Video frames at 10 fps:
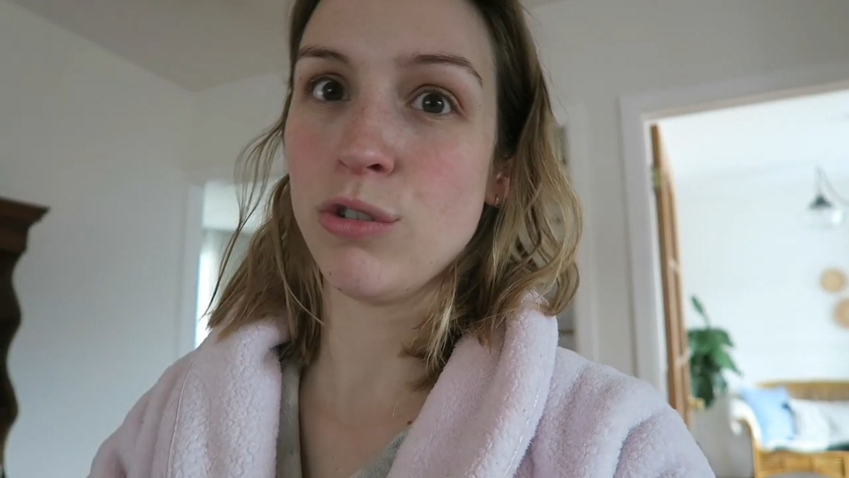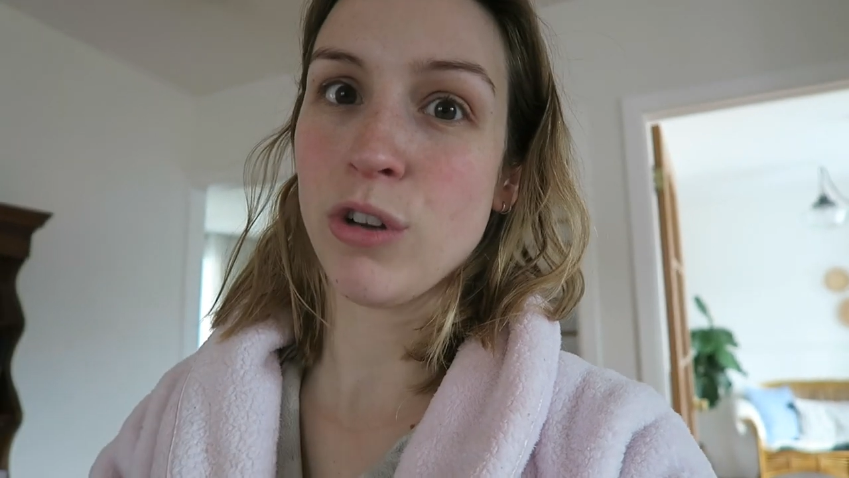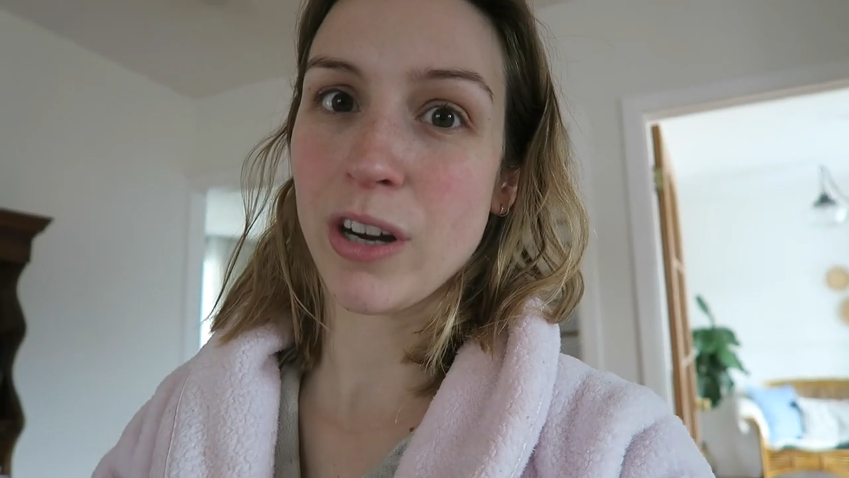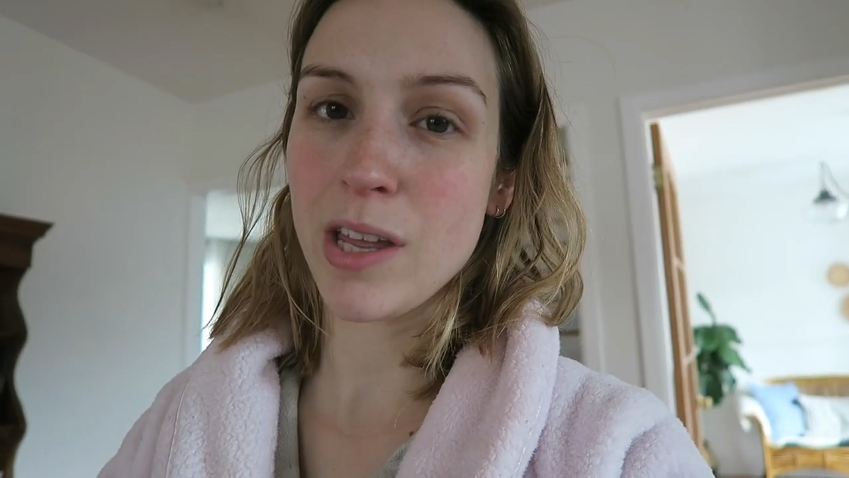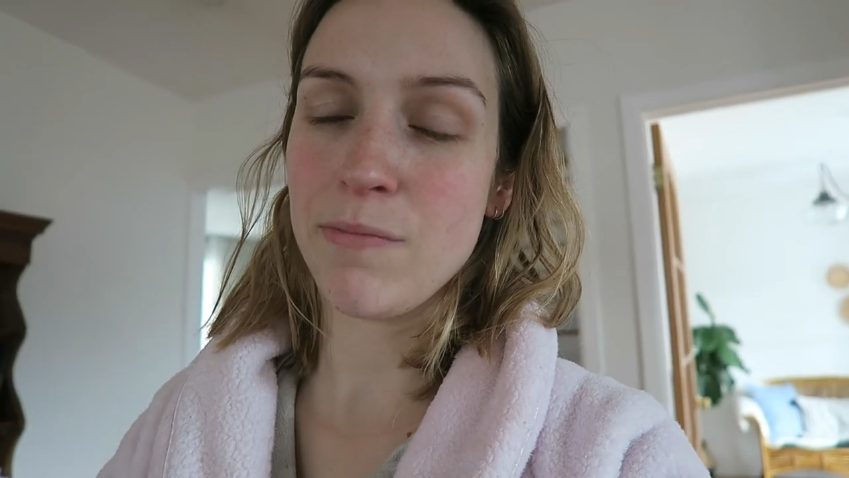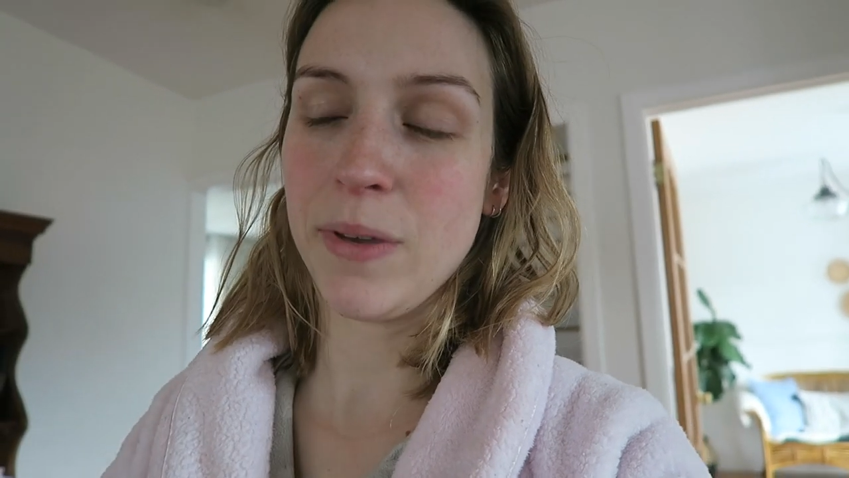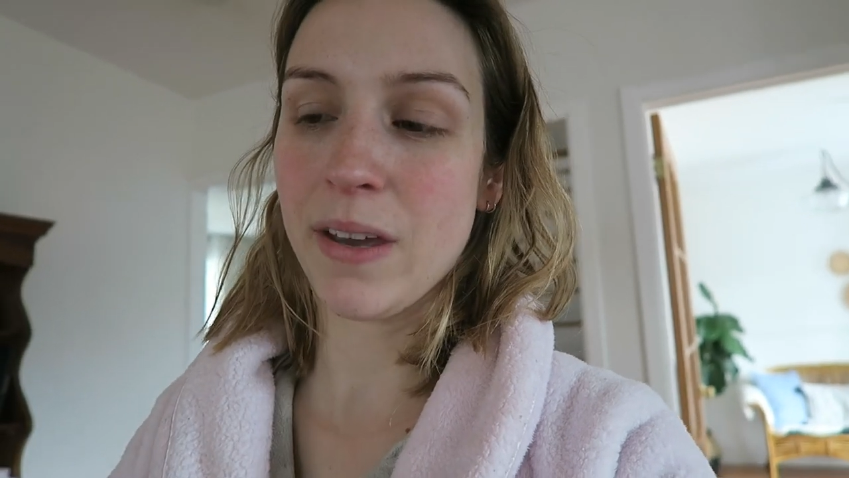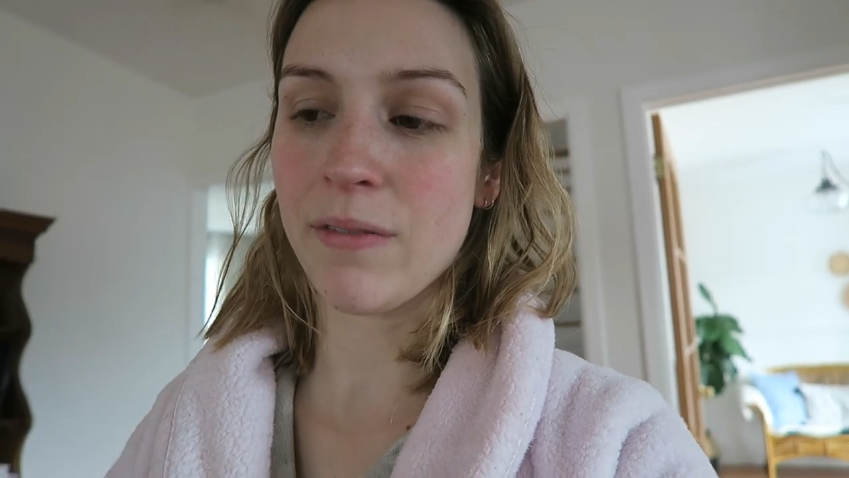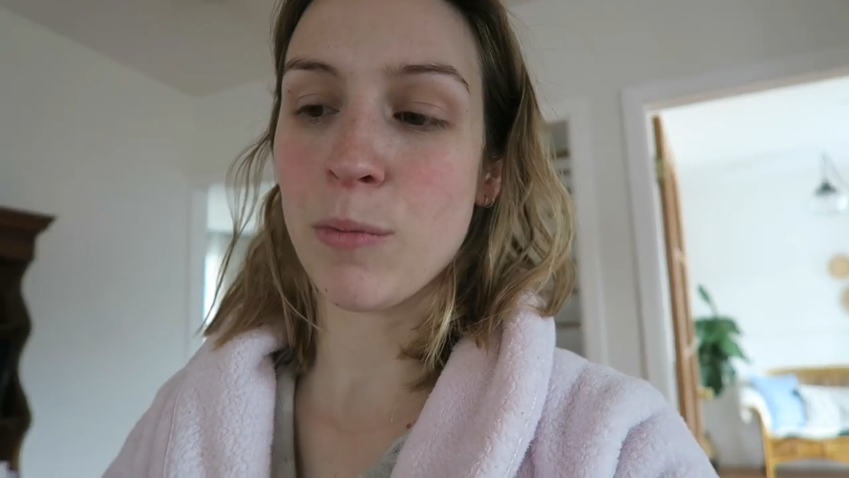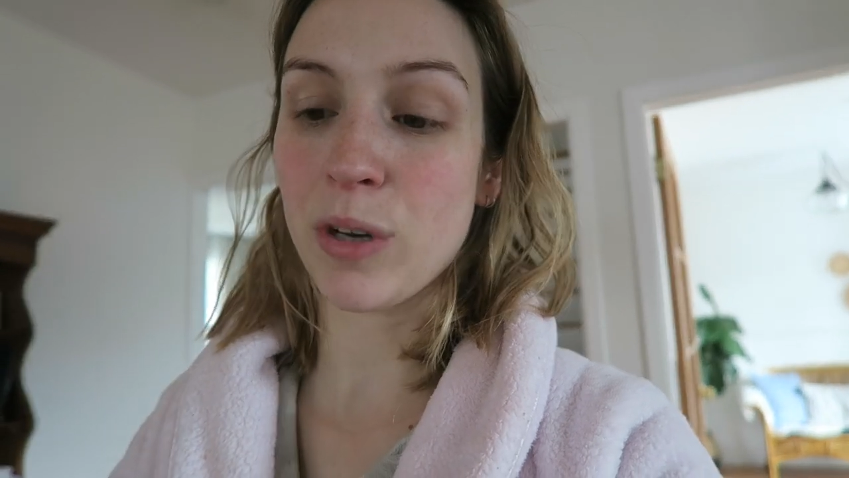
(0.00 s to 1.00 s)
une heure et
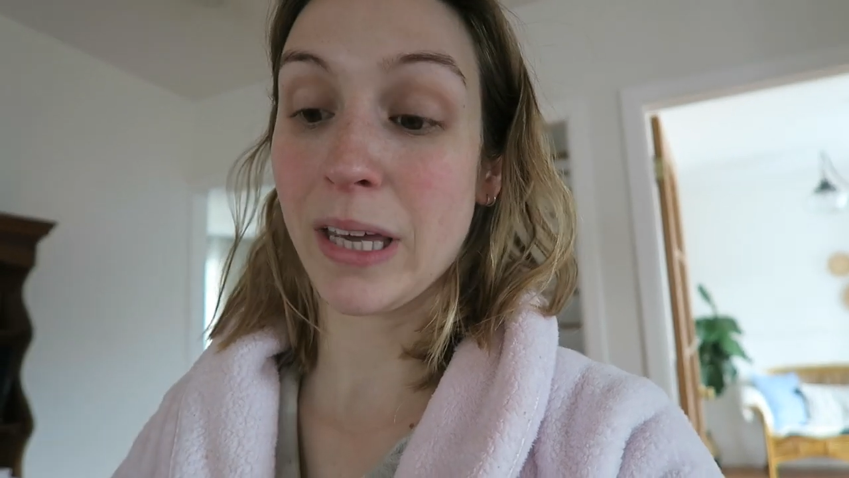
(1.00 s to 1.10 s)
demie avant mon